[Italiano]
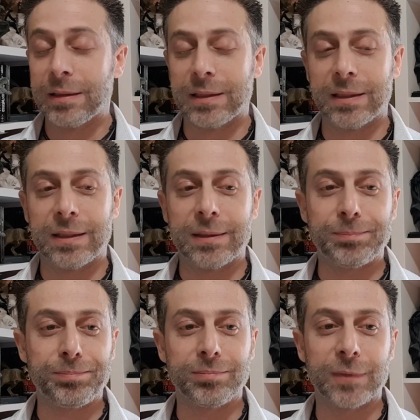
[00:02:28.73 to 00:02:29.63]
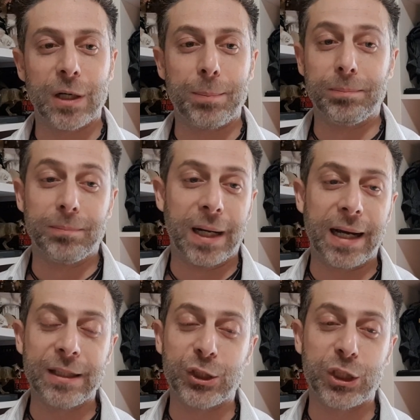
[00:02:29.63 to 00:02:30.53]
Ehm,
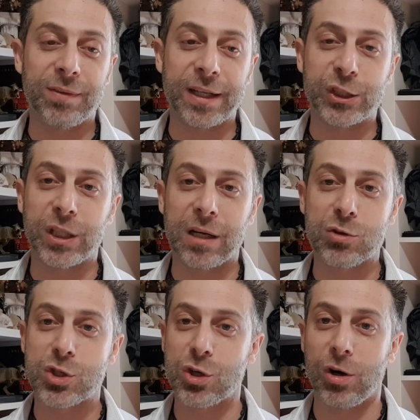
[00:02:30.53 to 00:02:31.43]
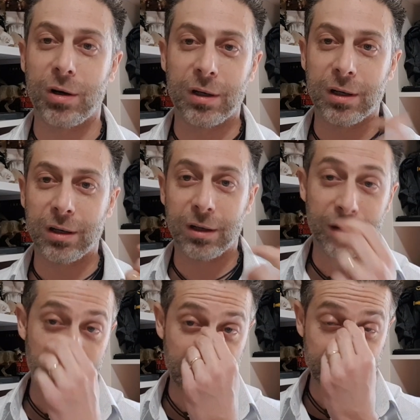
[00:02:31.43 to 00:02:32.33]
magari diceva che c'era, non so,
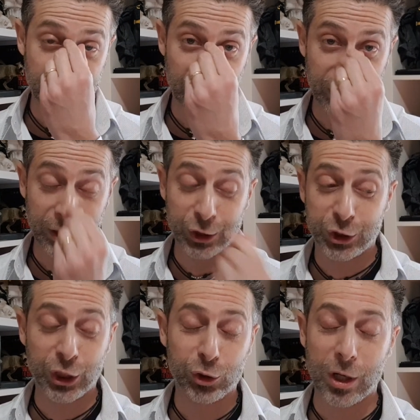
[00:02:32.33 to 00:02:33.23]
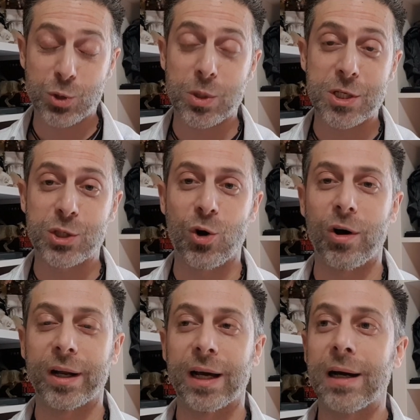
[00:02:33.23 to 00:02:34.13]
uh, leggendo la sua
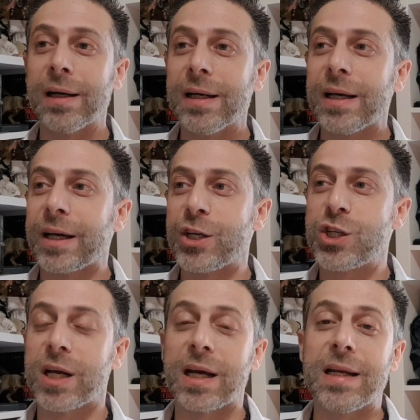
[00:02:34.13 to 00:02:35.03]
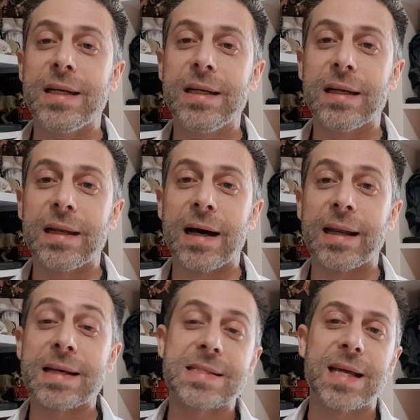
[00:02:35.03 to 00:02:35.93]
storia che c'era la,
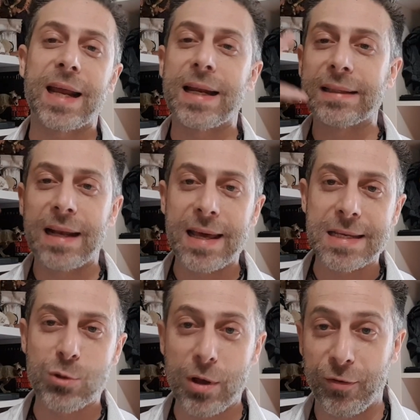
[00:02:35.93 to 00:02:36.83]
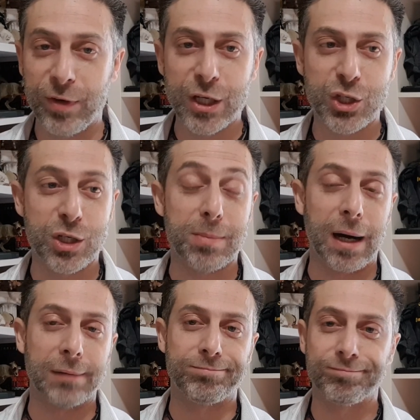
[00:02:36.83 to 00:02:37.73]
la sirena delle isole Figi,
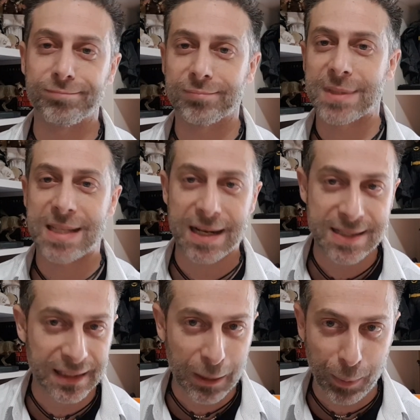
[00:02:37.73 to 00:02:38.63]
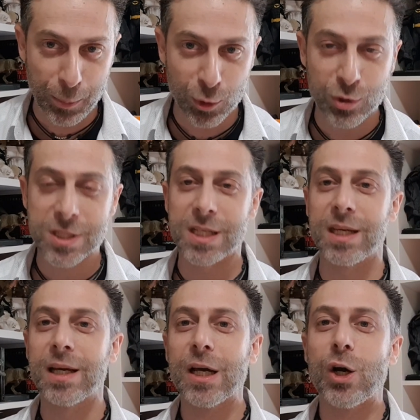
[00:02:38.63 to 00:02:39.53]
ma sarà stata proprio
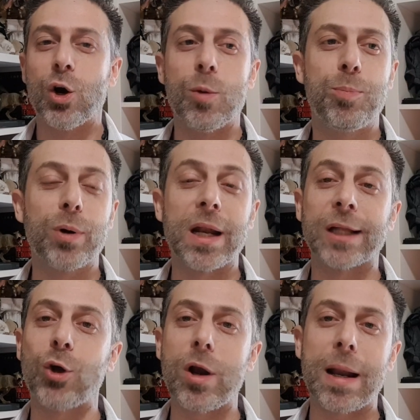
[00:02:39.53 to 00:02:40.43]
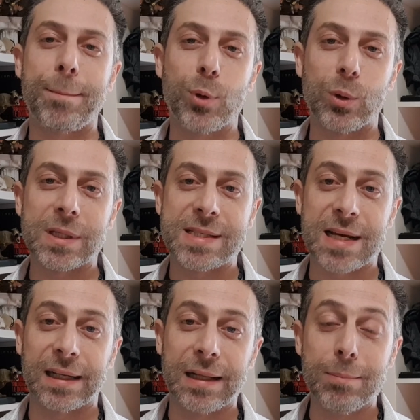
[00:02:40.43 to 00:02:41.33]
così, oppure la donna più
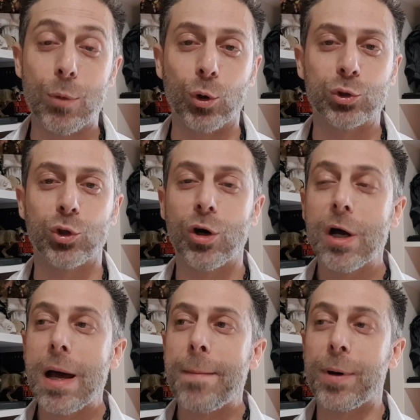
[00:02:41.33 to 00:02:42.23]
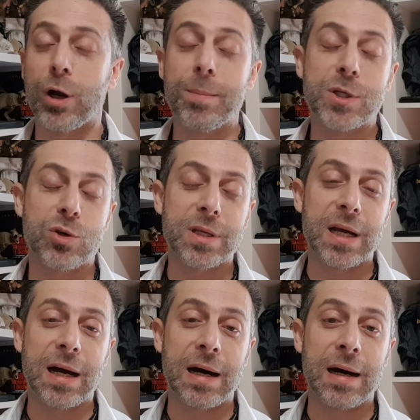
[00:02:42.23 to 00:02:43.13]
anziana del mondo, però
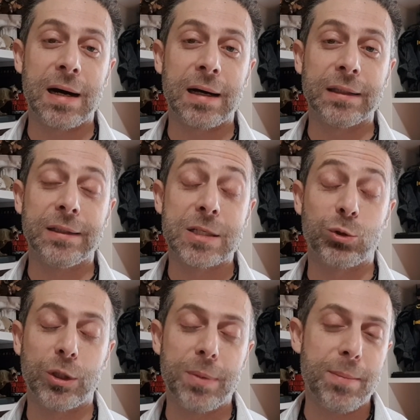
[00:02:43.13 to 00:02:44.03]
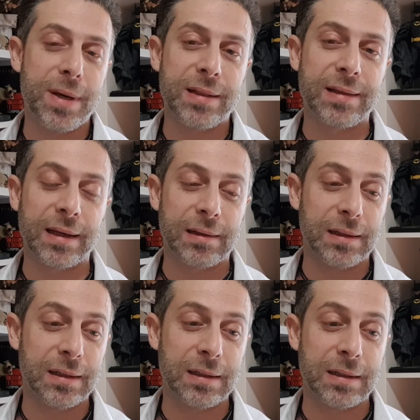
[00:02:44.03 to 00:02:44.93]
bisogna indiscutibilmente
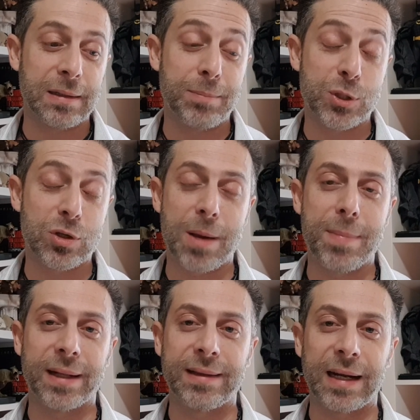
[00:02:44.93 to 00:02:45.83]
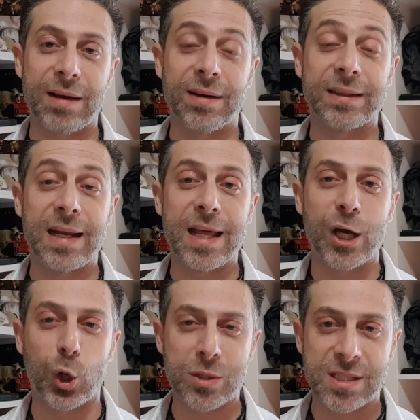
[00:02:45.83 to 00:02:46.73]
eh, bisogna ammettere che aveva delle
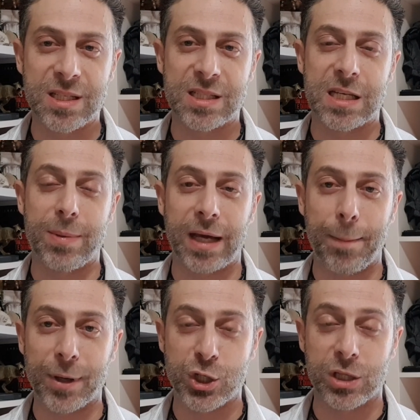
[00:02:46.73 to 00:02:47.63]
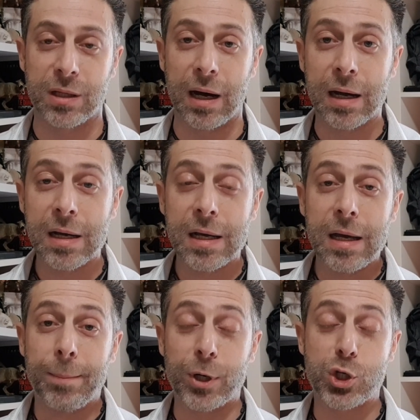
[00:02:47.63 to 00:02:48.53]
grossissime capacità.
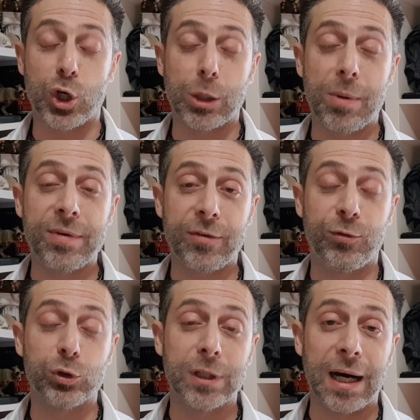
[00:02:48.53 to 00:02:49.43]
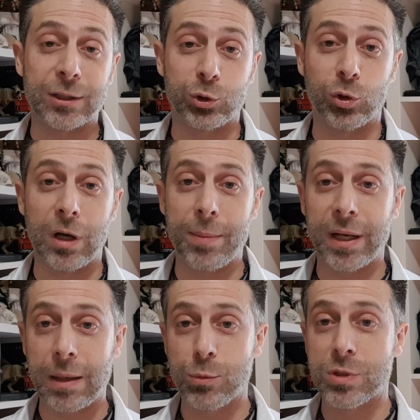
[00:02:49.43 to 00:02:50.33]
Perciò dopo aver fondato
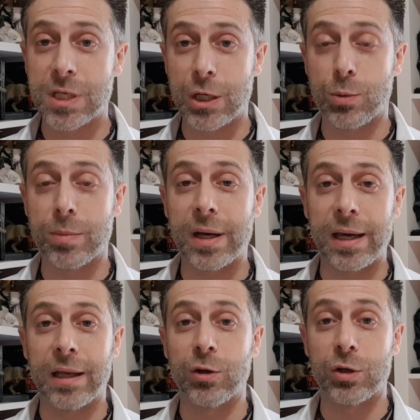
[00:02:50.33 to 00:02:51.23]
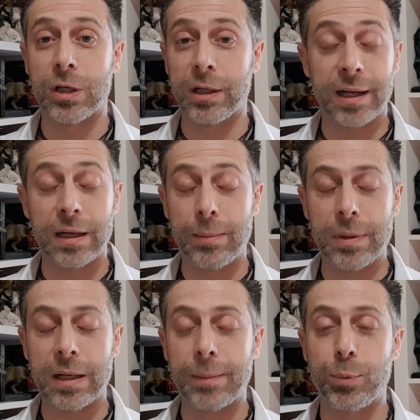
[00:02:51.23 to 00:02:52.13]
l'American Museum e il,
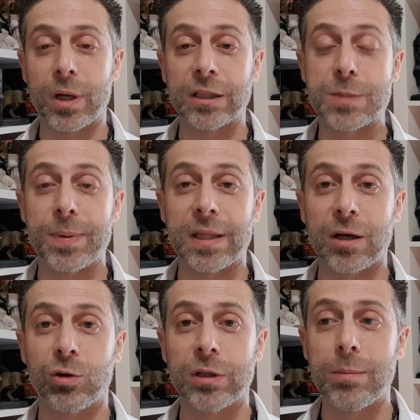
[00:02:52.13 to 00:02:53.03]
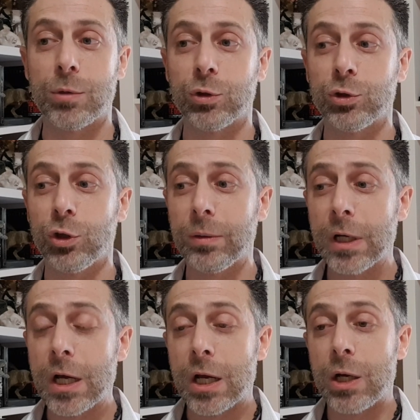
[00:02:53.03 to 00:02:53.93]
il più grande spettacolo del mondo,
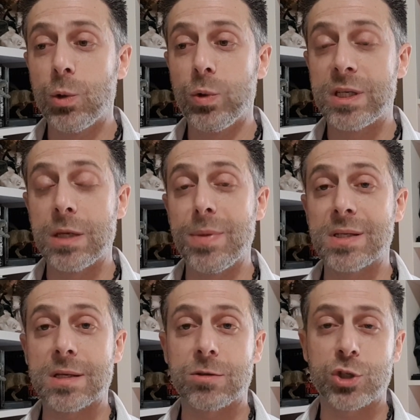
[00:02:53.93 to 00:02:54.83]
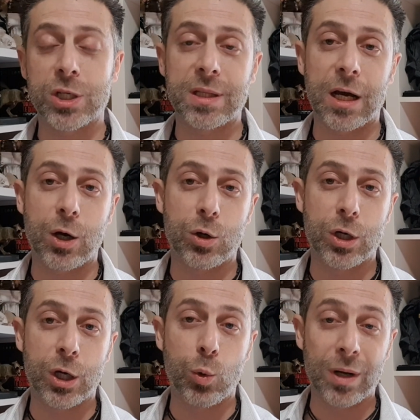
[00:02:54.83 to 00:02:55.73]
lui si mise in società con
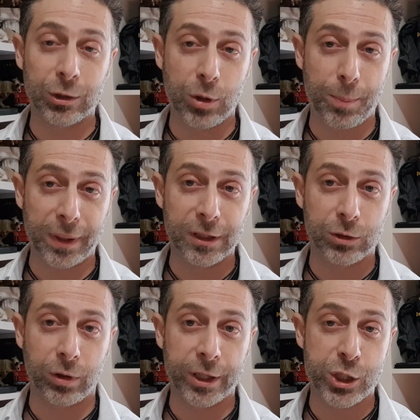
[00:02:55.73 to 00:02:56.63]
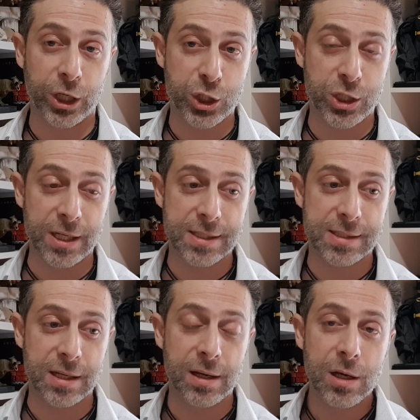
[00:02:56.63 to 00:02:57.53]
un altro imprenditore
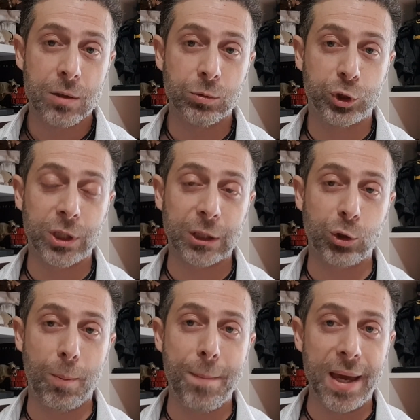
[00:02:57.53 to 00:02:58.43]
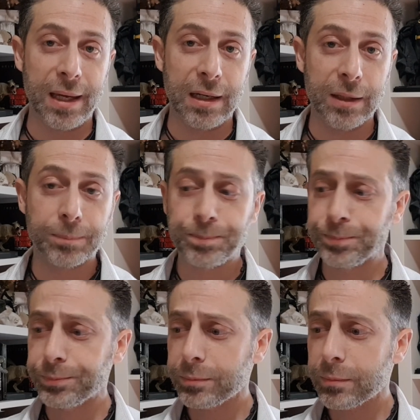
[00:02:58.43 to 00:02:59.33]
circense, un certo Bailey
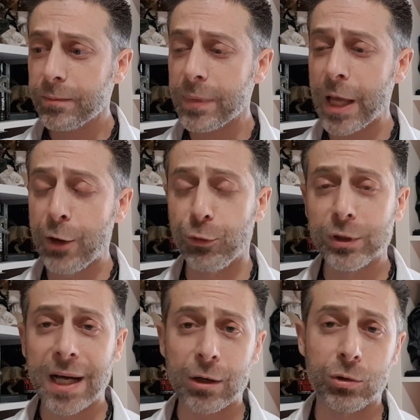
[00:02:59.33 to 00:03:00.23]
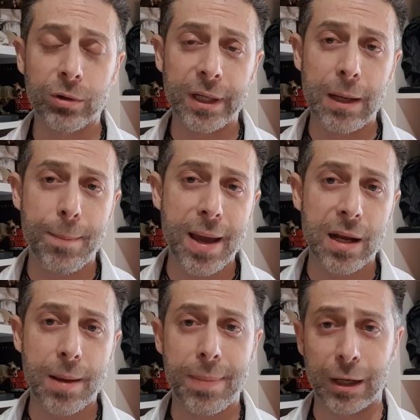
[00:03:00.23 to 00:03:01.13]
e fondarono il
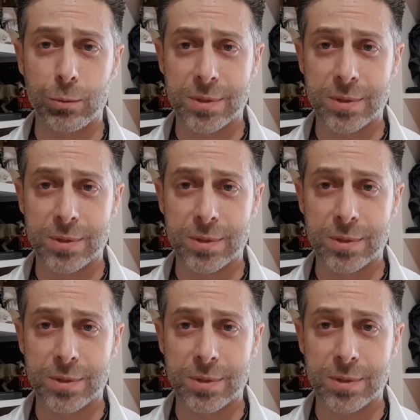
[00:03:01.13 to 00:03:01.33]
Bailey e Barnum